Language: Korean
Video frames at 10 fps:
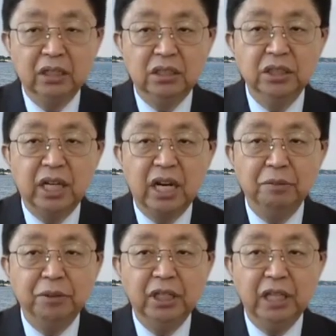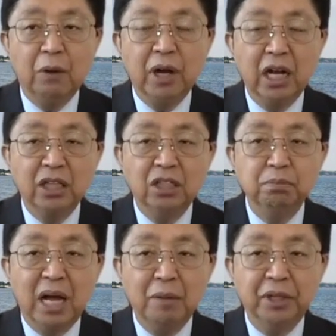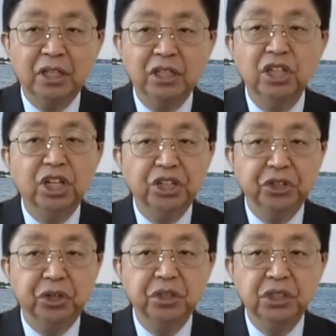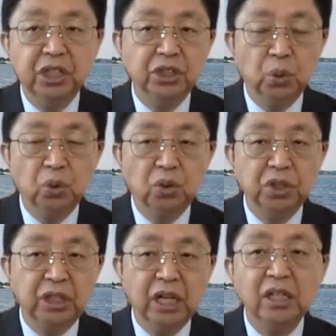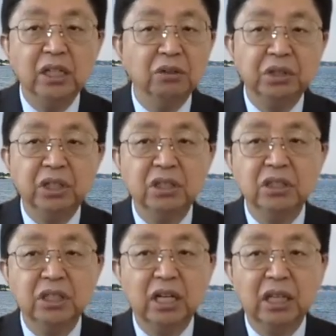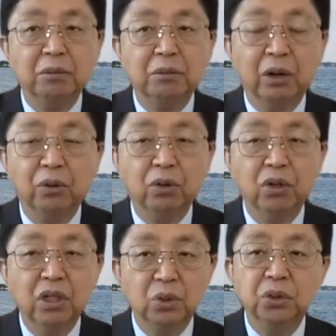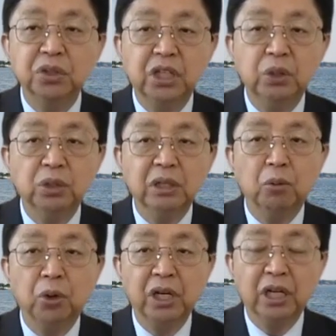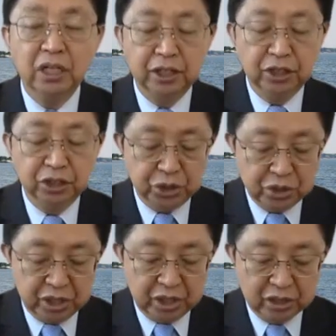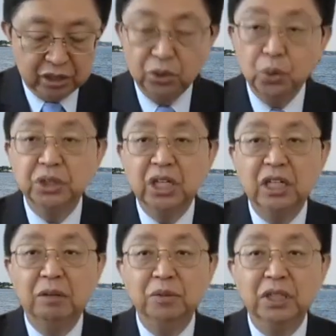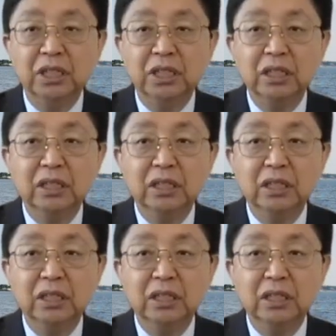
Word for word: 그 사람이 나와 같은 마음이 드는 전제 조건이 될 때 우리는 상담을 하고 또는 기도 제목이나 쉐어링 교제를 합니다.